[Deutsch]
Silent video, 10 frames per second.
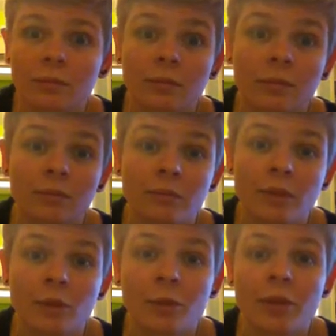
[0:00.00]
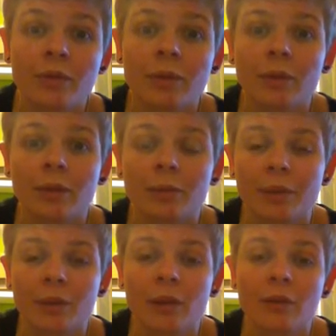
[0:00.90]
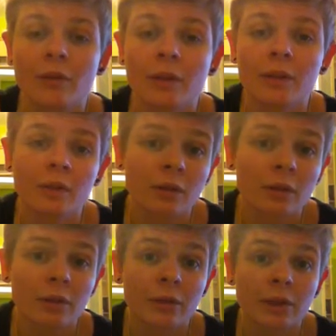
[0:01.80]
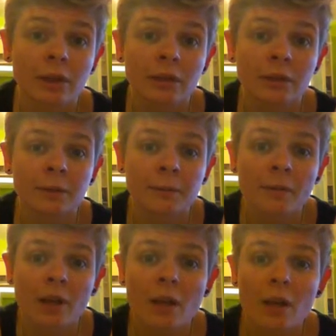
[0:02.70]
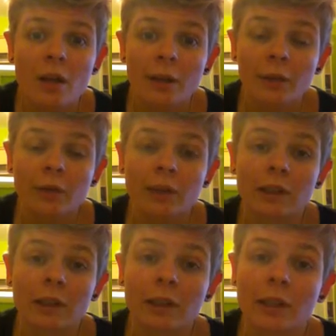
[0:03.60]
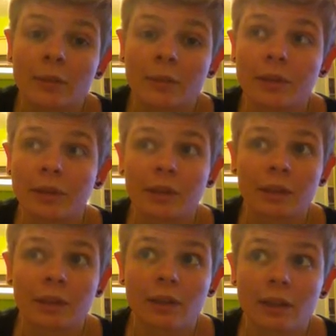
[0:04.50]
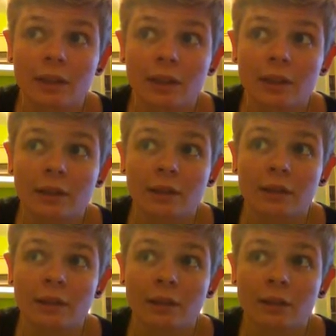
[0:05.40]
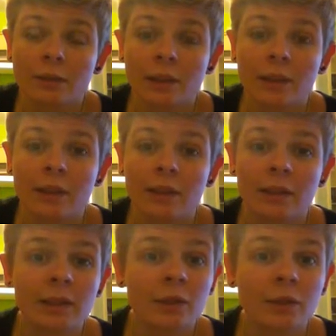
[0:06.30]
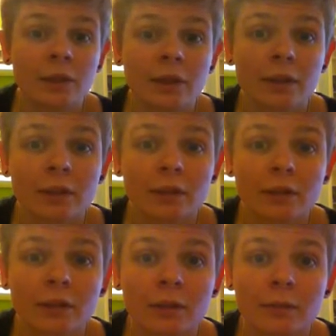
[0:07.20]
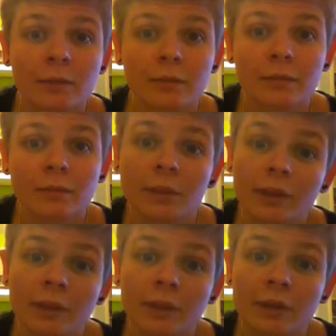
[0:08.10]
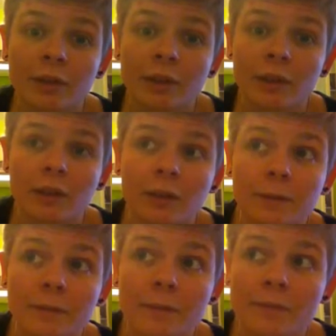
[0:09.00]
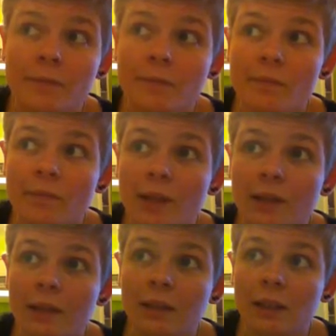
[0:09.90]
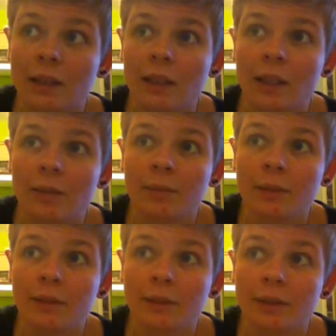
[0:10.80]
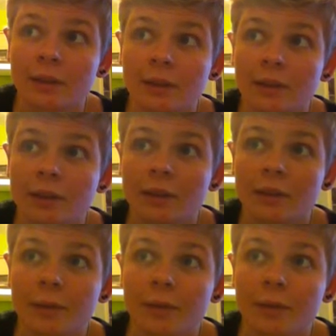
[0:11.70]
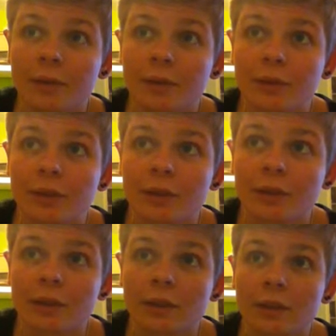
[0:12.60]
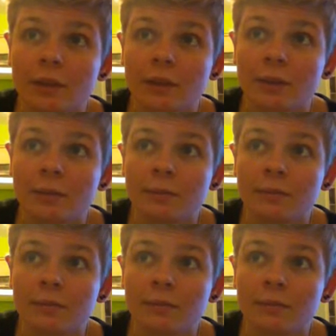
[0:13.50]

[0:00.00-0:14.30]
hm, eine Kopie von meinem Personalausweis, Vorder- und Rückseite. Zusätzlich habe ich äh, mein DGTI-Ausweis ähm, mit hingeschickt. Dann habe ich, was habe ich noch hingeschickt? Ähm,